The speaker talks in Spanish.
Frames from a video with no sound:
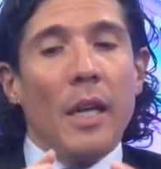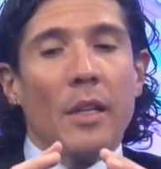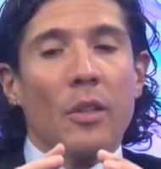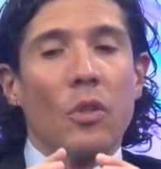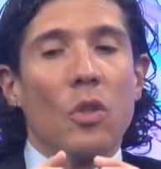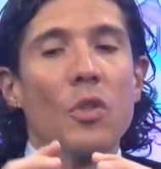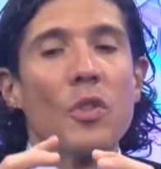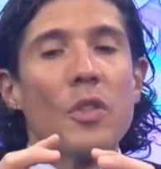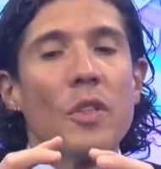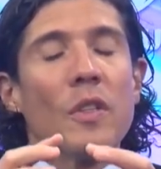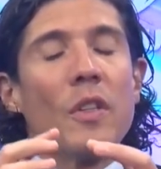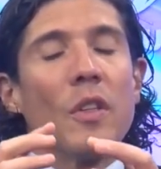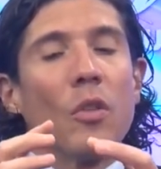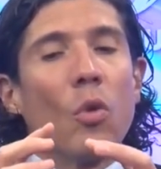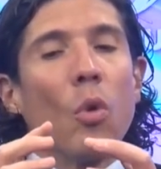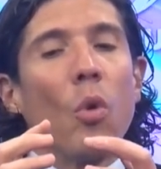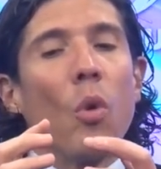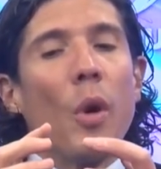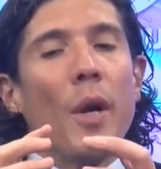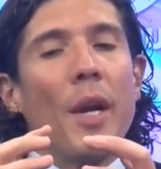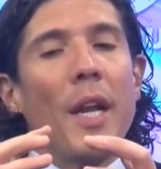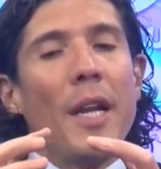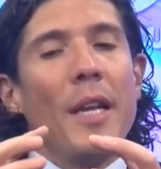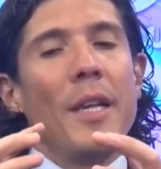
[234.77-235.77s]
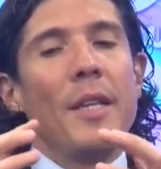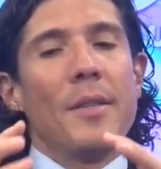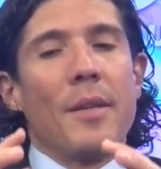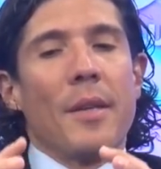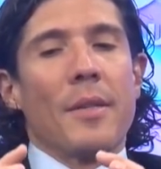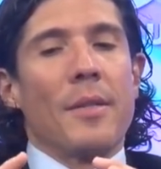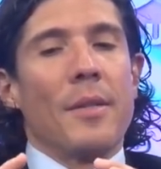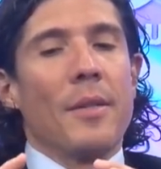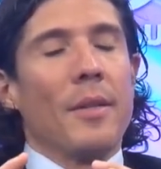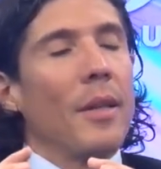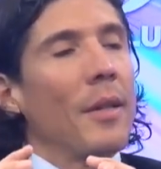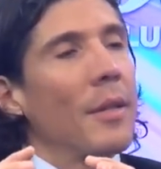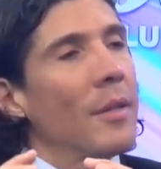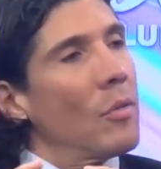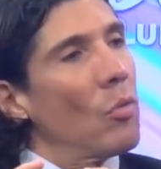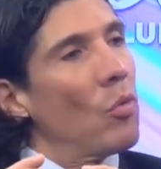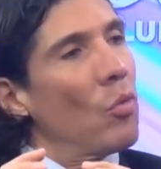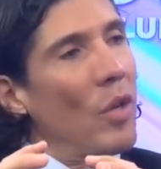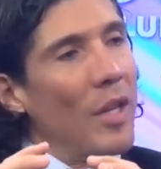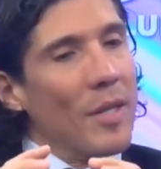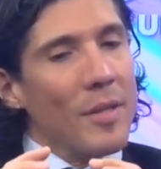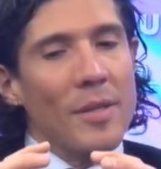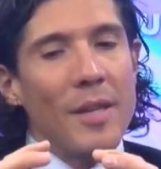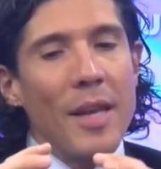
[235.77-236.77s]
Entonces, si tú lo analizas, si
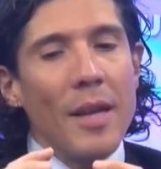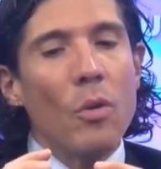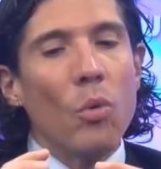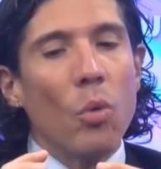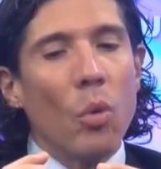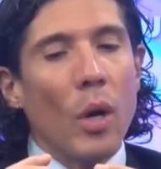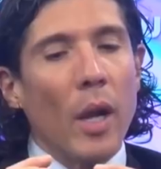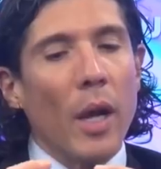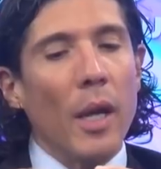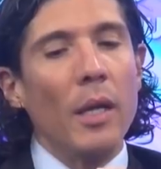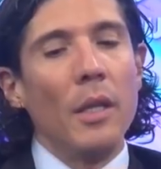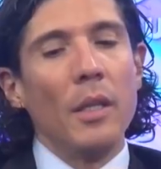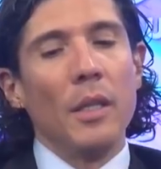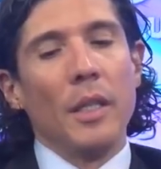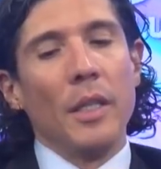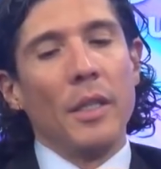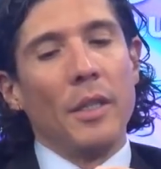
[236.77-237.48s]
tienes una célula